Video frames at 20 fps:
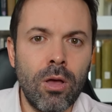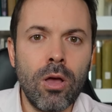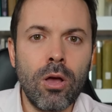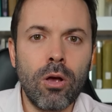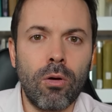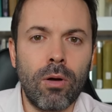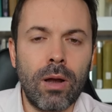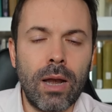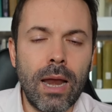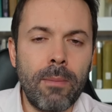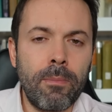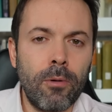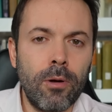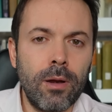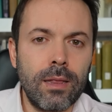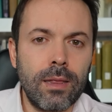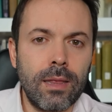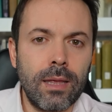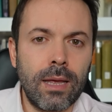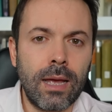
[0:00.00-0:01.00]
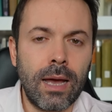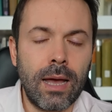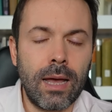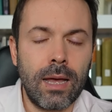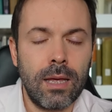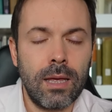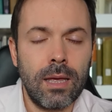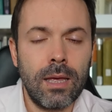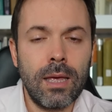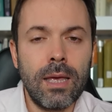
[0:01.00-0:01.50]
con la
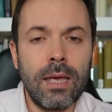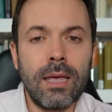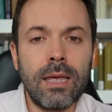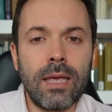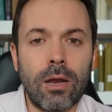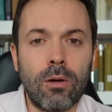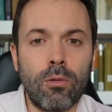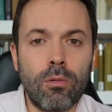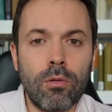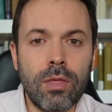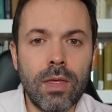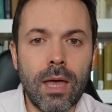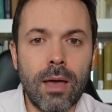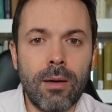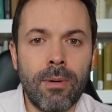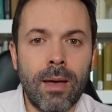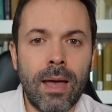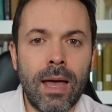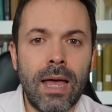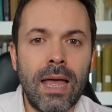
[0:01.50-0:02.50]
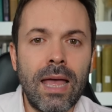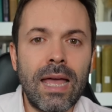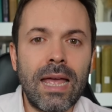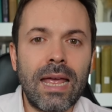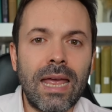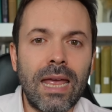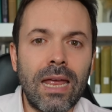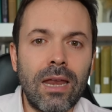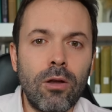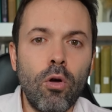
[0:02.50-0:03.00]
política y anunciaba
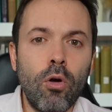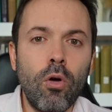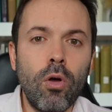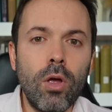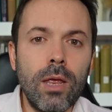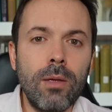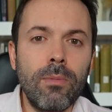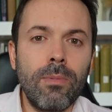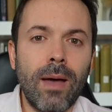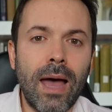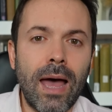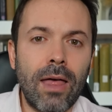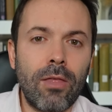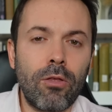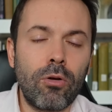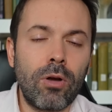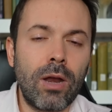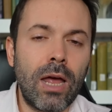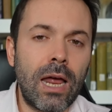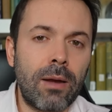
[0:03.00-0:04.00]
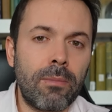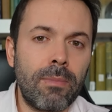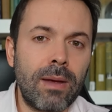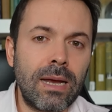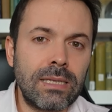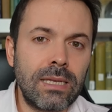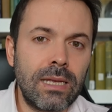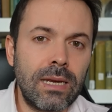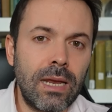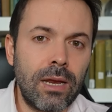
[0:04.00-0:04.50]
que no iba a donar
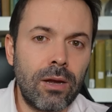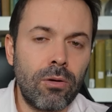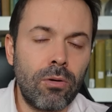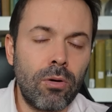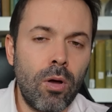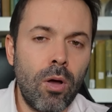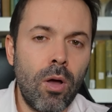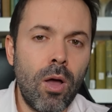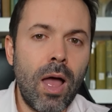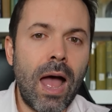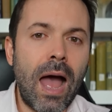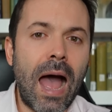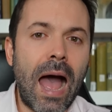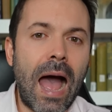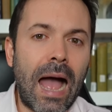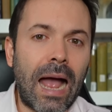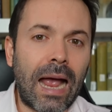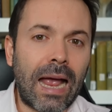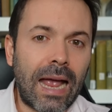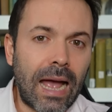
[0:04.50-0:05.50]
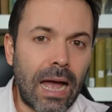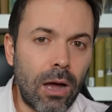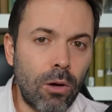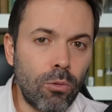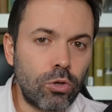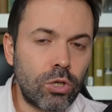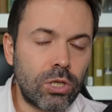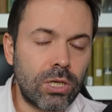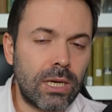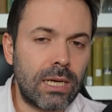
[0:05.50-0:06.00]
más dinero a
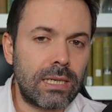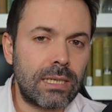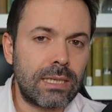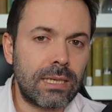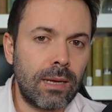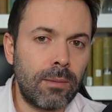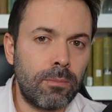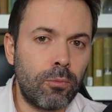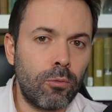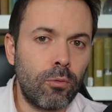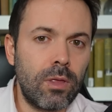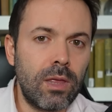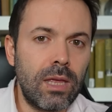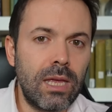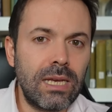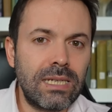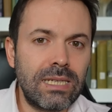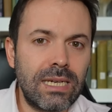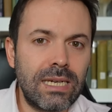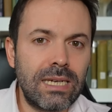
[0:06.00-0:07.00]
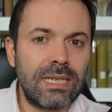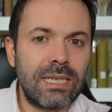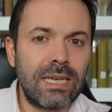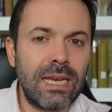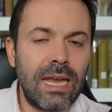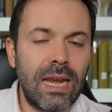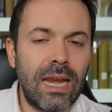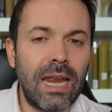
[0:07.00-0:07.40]
causas que pudiesen ser